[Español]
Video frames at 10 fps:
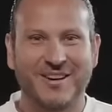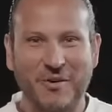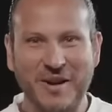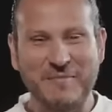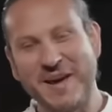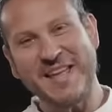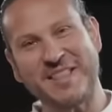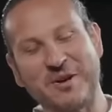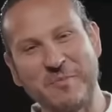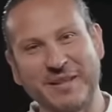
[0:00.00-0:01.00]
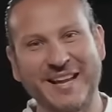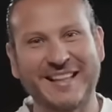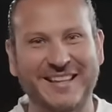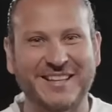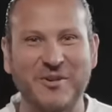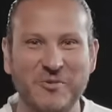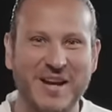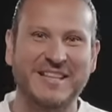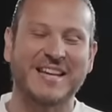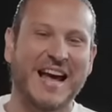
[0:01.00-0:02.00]
Hola mi gente, ¿cómo estás? Te
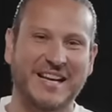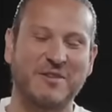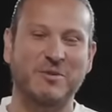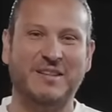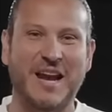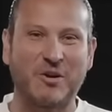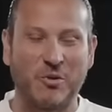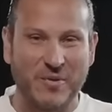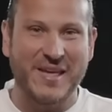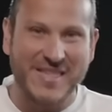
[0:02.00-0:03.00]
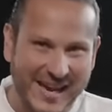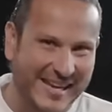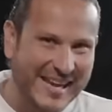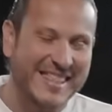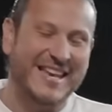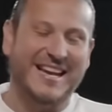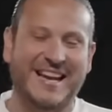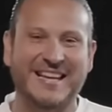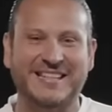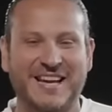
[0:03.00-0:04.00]
saluda Charlie Buitrago desde aquí de la
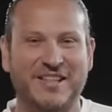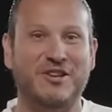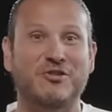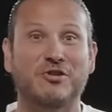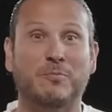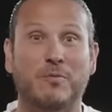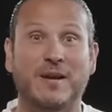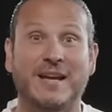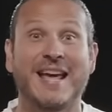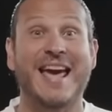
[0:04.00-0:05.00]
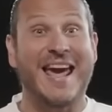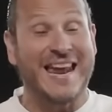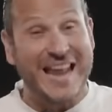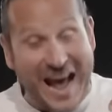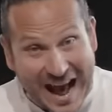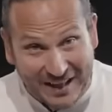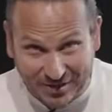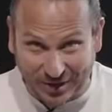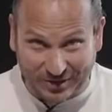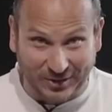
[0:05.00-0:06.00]
iglesia de New Spring en
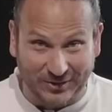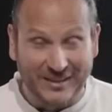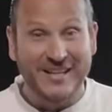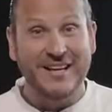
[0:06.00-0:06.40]
Anderson.